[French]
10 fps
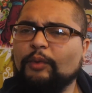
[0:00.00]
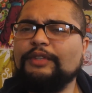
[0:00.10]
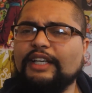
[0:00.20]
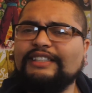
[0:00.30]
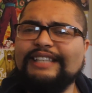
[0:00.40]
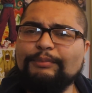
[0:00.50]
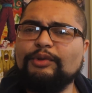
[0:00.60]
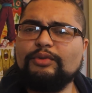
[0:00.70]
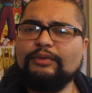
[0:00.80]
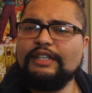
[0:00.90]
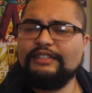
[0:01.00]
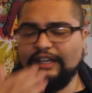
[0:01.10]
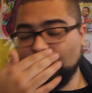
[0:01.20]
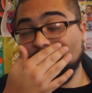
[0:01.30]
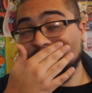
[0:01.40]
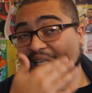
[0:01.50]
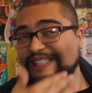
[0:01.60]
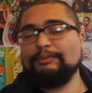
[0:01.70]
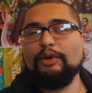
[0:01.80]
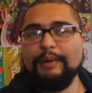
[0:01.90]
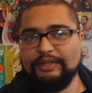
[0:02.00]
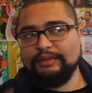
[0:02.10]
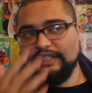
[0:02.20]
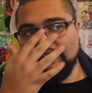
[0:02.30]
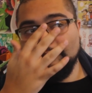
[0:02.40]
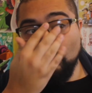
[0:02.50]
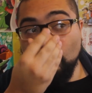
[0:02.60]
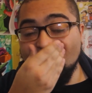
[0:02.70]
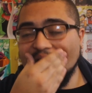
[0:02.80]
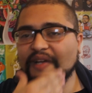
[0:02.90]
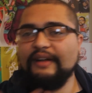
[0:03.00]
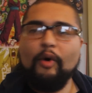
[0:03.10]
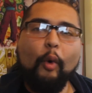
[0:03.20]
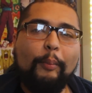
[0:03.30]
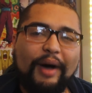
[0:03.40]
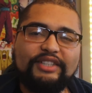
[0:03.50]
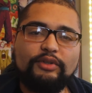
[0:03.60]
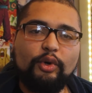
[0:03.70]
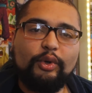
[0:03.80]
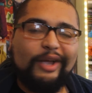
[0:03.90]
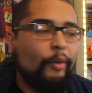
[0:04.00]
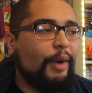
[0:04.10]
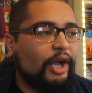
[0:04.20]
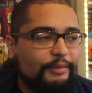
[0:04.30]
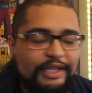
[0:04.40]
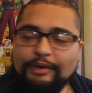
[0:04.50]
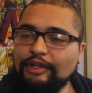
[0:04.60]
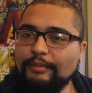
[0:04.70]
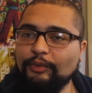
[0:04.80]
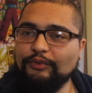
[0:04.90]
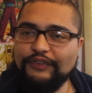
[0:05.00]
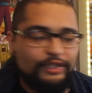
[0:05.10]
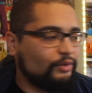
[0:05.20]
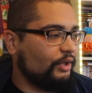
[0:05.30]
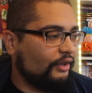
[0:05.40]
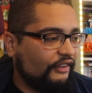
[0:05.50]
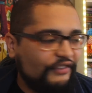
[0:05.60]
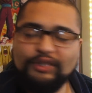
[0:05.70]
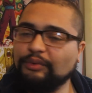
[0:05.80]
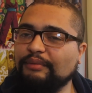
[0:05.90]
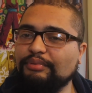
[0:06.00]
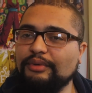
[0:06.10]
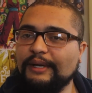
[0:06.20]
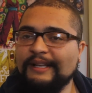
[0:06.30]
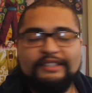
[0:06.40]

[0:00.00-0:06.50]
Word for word: On accepte son destin. Enfin, on n'accepte pas son destin, mais au moins, on part sans regret, on part comme des bonhommes. On, fait ce on a fait ce qu'on a pu.